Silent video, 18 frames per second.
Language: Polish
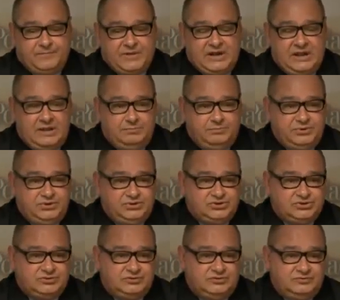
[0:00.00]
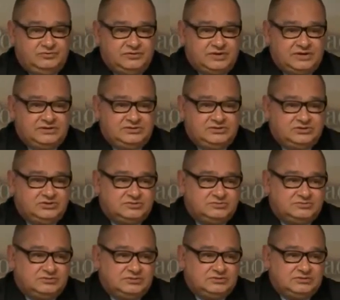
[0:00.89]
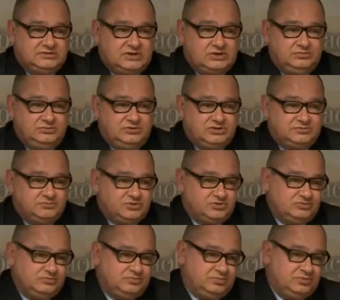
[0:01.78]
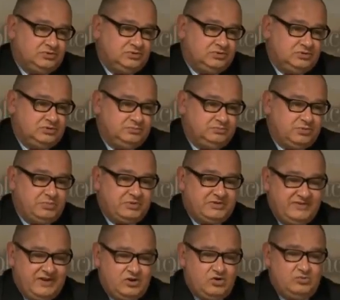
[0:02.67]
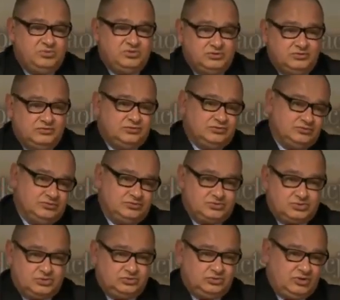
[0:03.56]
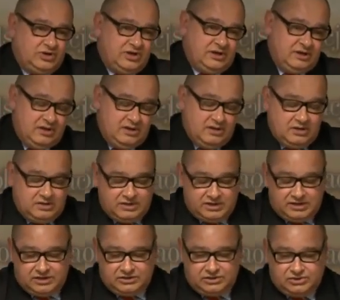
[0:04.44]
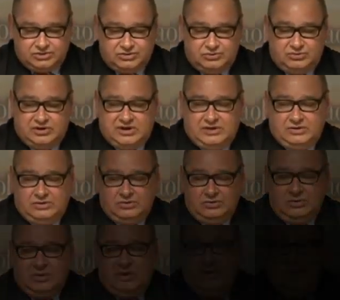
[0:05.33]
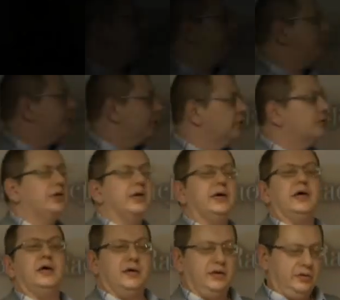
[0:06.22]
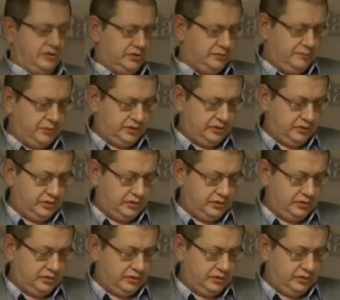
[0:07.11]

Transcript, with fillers: Klempicz y, w jakiś znakomity sposób y, poprawiałoby tą strukturę energetyczną kraju. Proponuję, y, żeby,